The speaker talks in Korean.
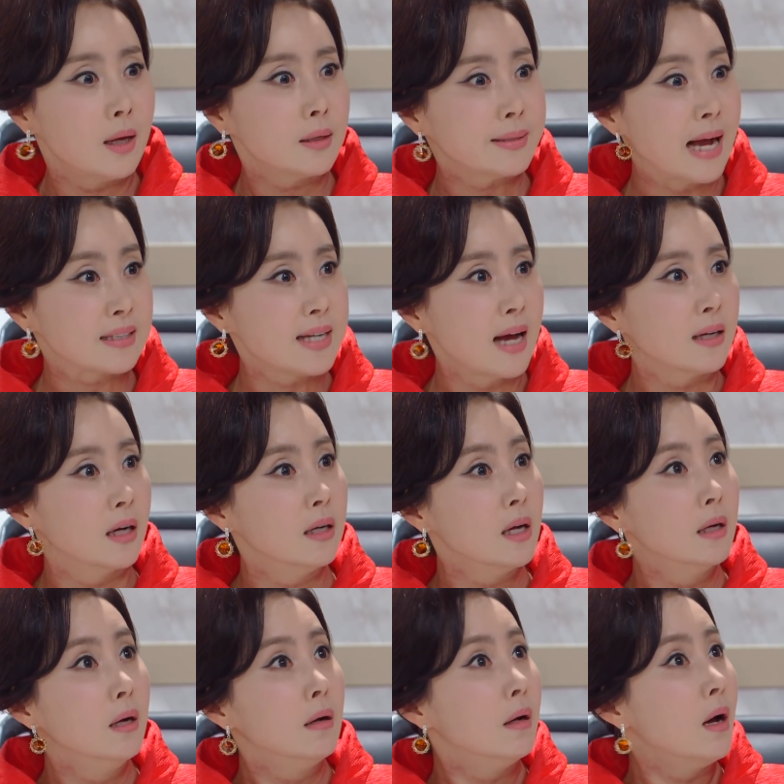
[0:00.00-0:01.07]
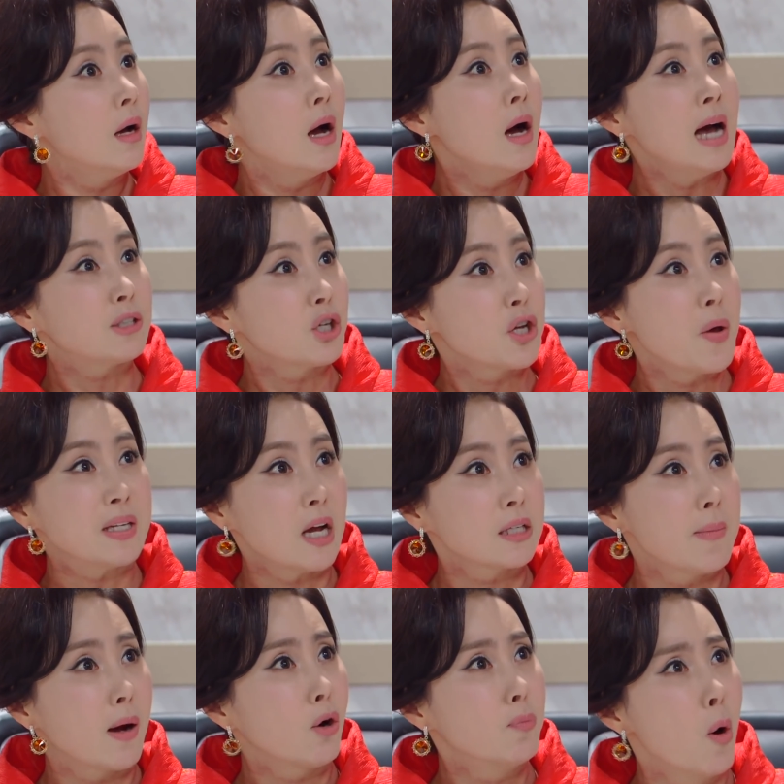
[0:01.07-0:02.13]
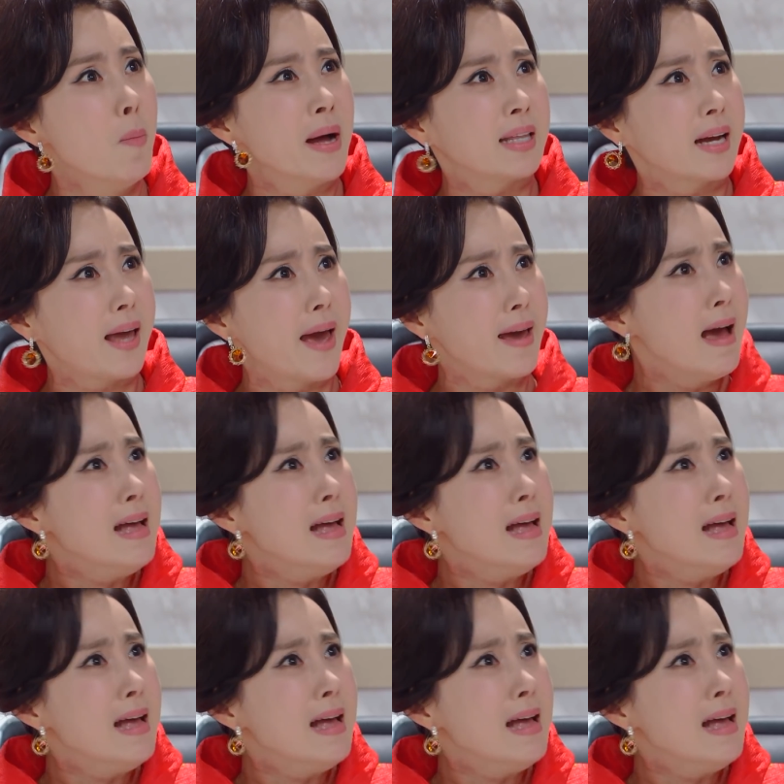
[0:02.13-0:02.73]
당장 하준이 회장님하고 못 만나게 해.